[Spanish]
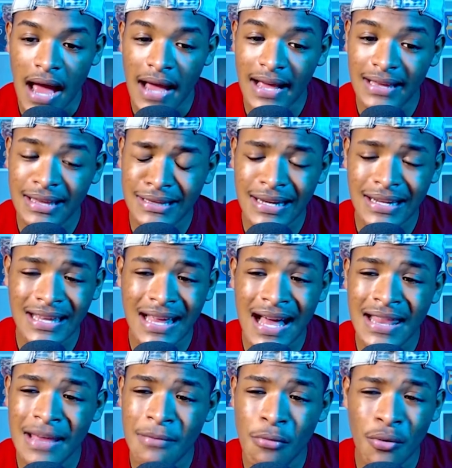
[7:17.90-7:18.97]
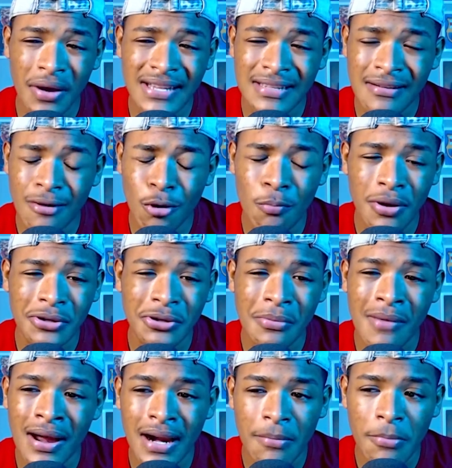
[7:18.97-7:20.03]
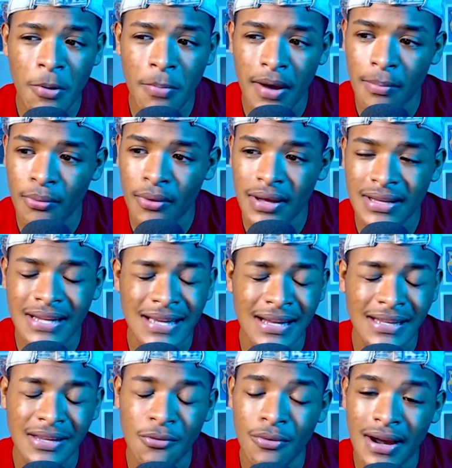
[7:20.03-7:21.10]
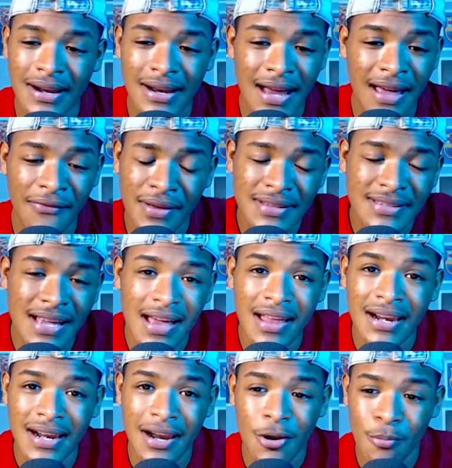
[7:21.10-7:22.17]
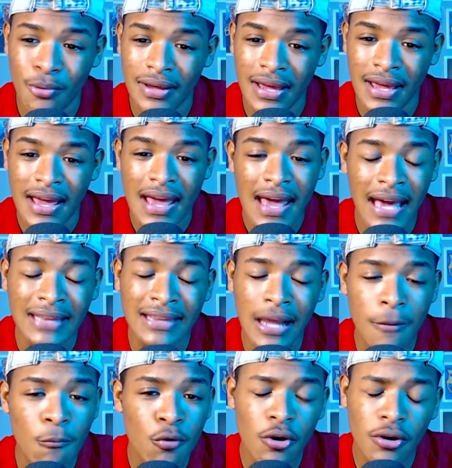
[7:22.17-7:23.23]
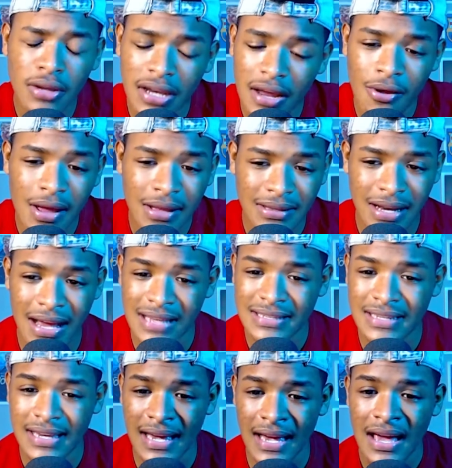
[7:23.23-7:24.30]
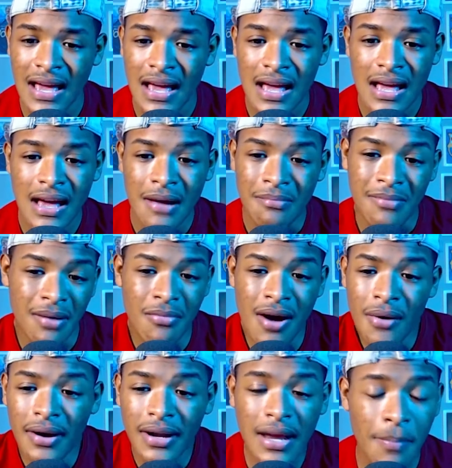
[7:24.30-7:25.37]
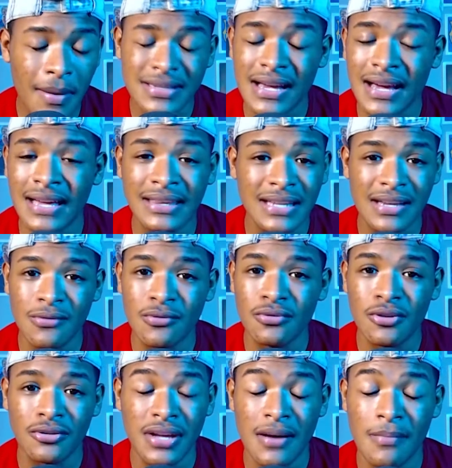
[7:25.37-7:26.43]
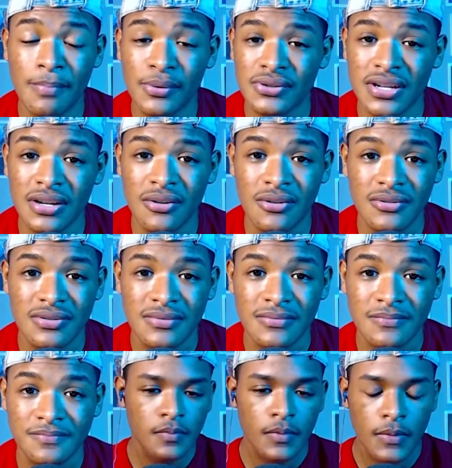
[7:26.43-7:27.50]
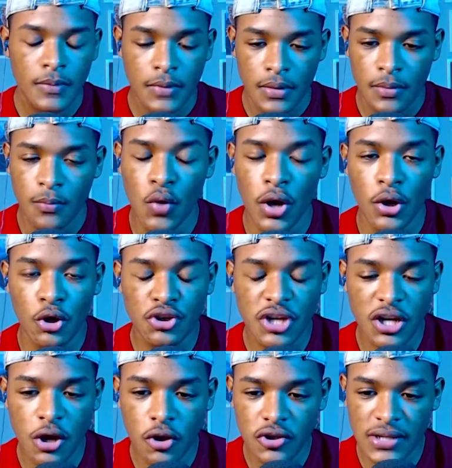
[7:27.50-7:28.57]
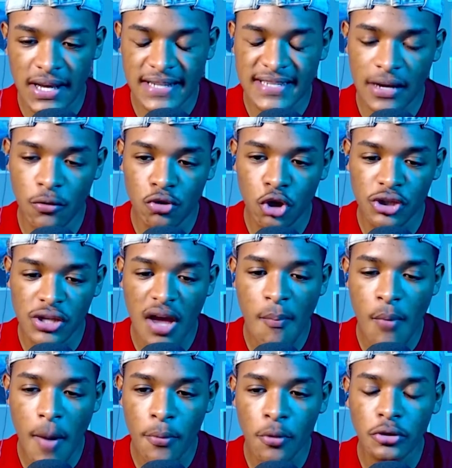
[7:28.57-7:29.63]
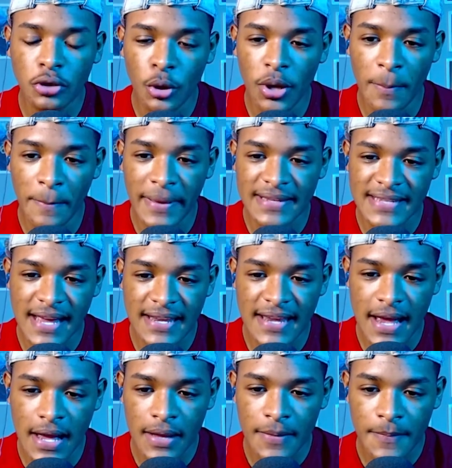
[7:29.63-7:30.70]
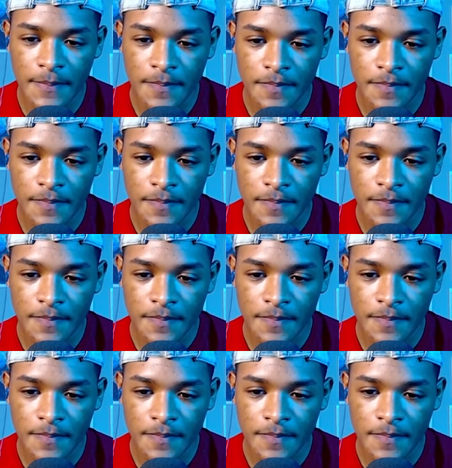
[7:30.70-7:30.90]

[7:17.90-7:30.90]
hay que tratar de, ah, de mover ese balón un poquito más rápido para poder desarticular la defensa del Rayo porque están muy ordenadas atrás. Así que vamos a ver qué pasa en este segundo tiempo, chicos. Bueno, chicos, el segundo tiempo a punto de empezar ya.